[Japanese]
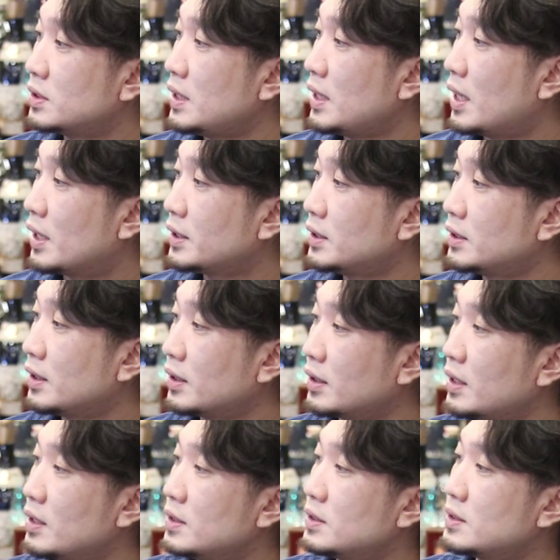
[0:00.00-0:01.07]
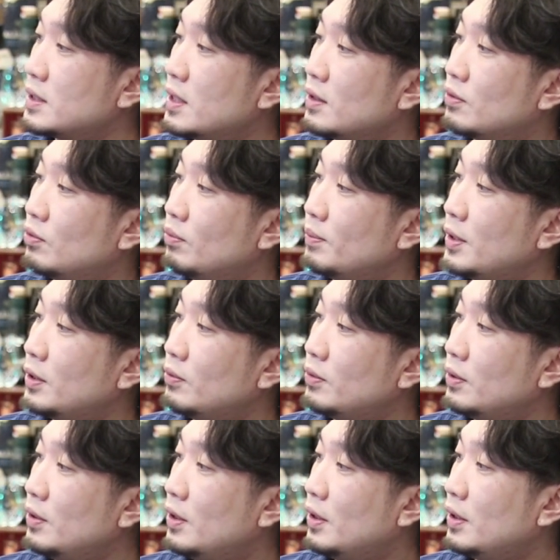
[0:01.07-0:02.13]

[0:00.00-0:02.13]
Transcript: て秋田県産米の